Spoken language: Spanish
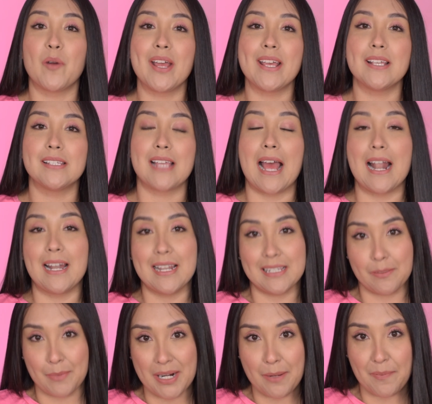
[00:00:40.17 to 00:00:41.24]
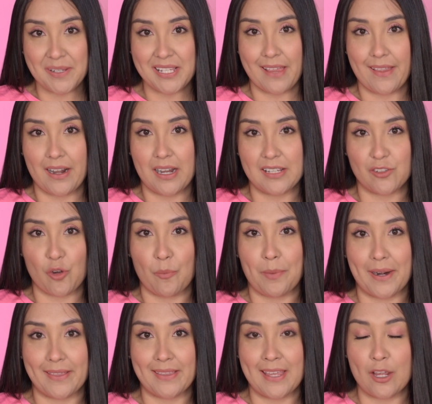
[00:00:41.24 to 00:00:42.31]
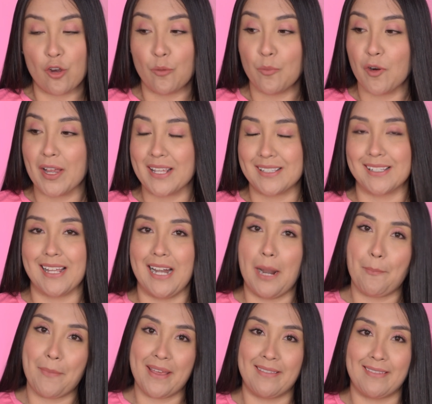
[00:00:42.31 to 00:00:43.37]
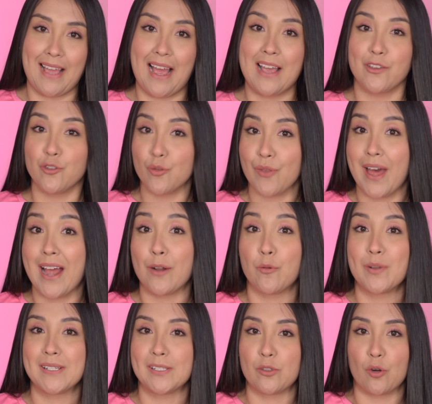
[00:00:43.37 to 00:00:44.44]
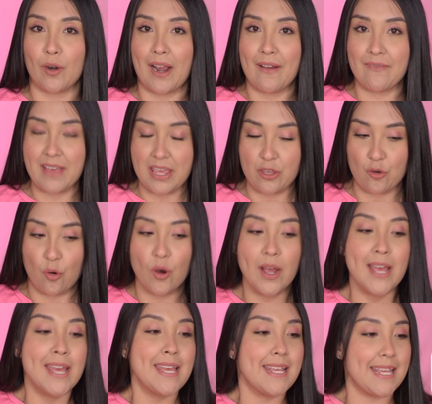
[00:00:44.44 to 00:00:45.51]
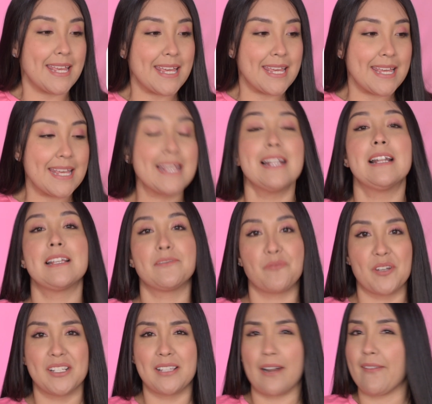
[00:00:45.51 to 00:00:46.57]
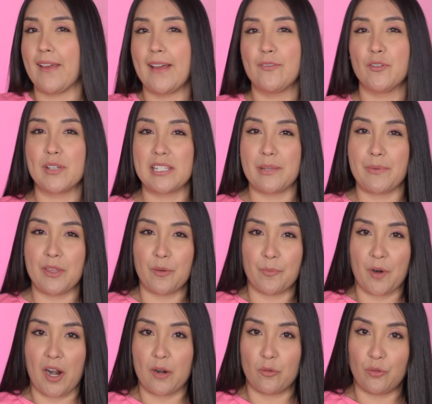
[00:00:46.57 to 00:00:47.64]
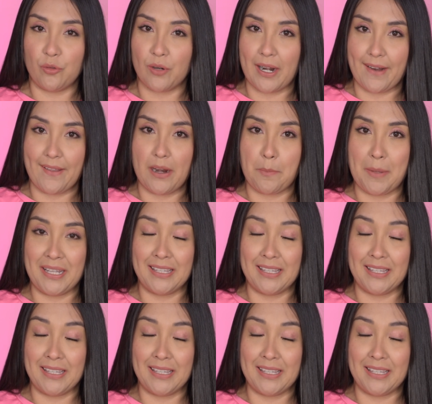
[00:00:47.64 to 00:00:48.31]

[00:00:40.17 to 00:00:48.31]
pues la semana pasada les compartí cómo es que la menta ayuda a nuestro cabello. Y les voy a estar dejando ese video por algún lugar de la